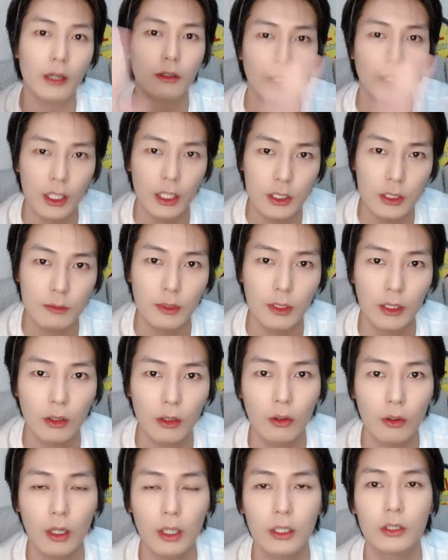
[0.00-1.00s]
く始めた
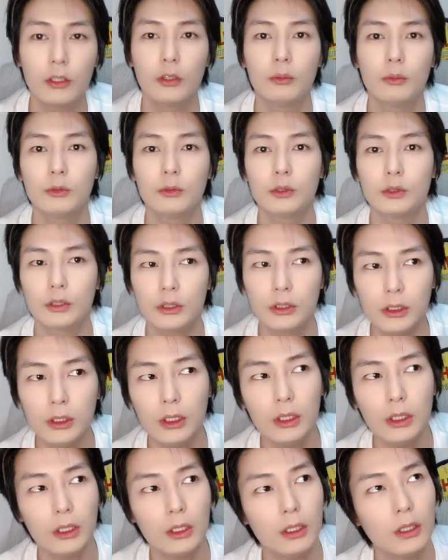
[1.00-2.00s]
方がいいと思う
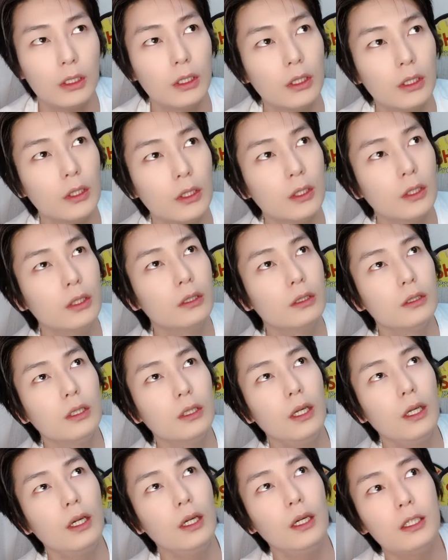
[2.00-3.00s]
し、
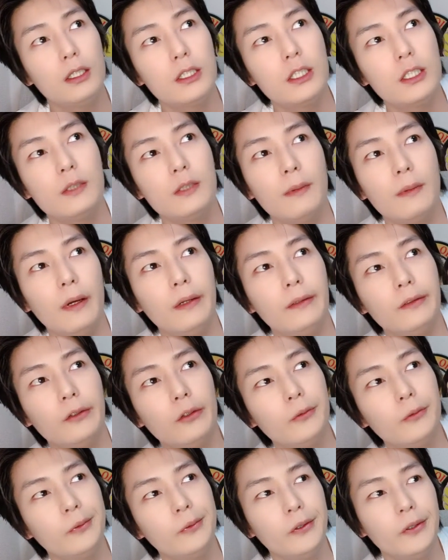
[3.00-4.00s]
で一
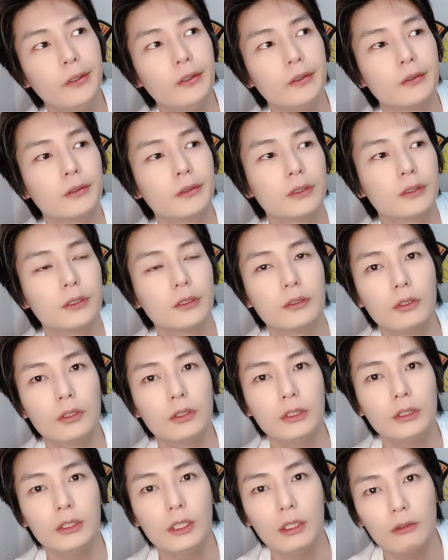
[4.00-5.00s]
番覚えるコツと
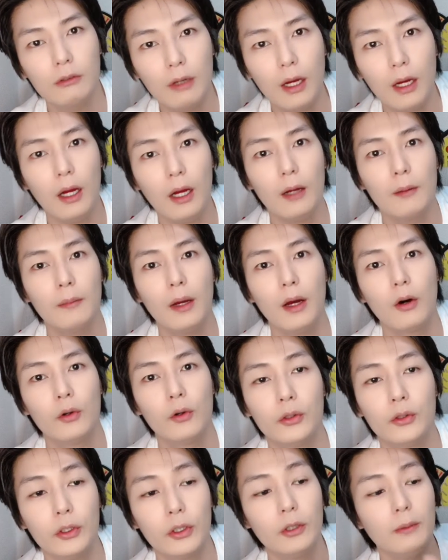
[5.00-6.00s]
しては、まあ
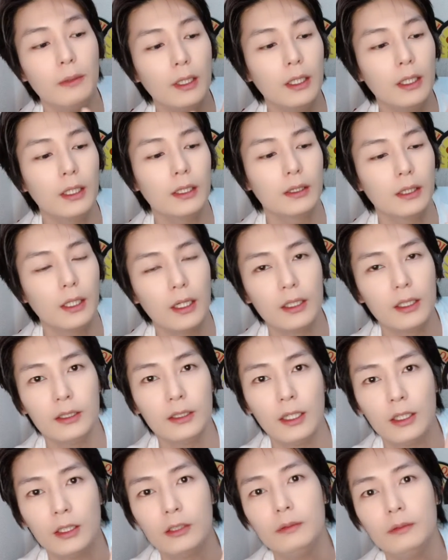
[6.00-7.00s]
お風呂場だったり
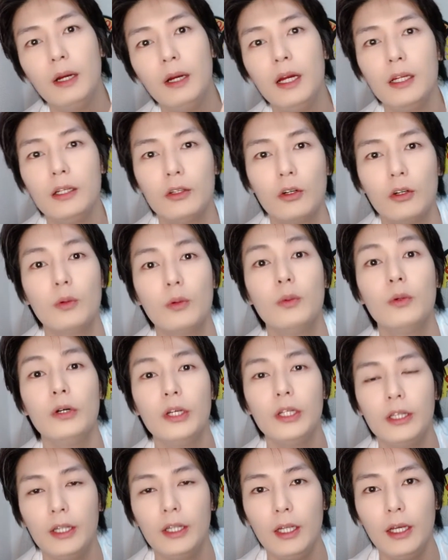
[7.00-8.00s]
寝る前に
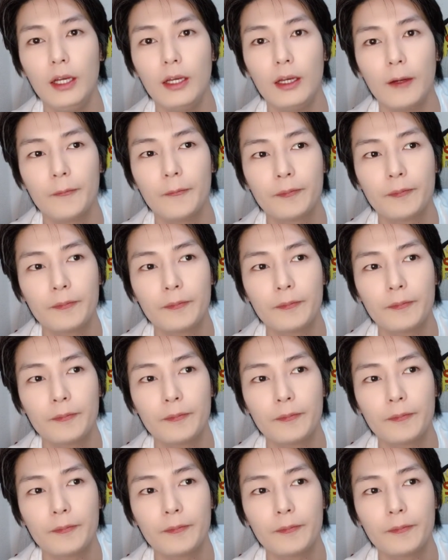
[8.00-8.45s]
覚えて、